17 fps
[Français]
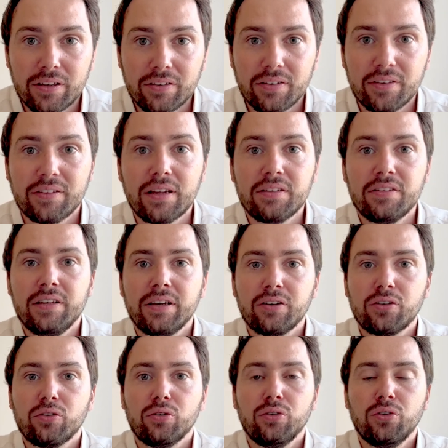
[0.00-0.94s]

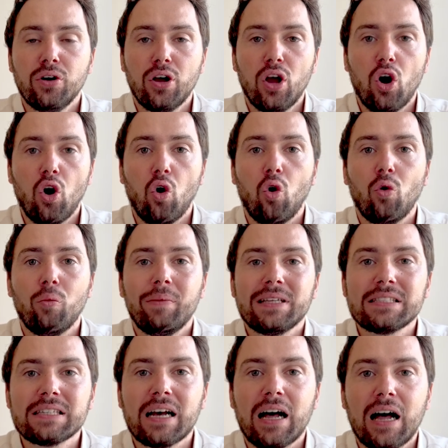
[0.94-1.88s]
C'est-à-dire que on
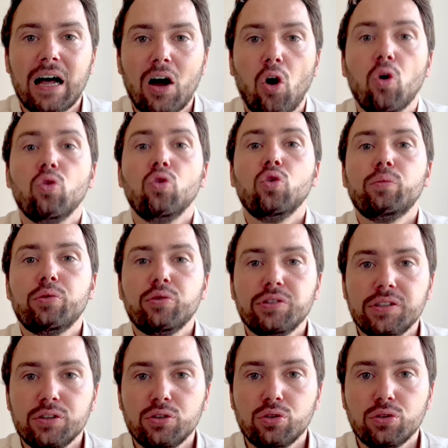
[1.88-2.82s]
mettra en
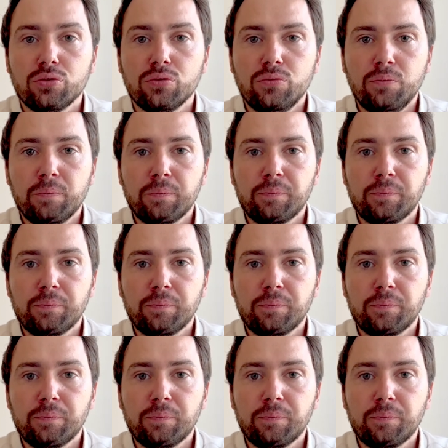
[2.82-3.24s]
opposition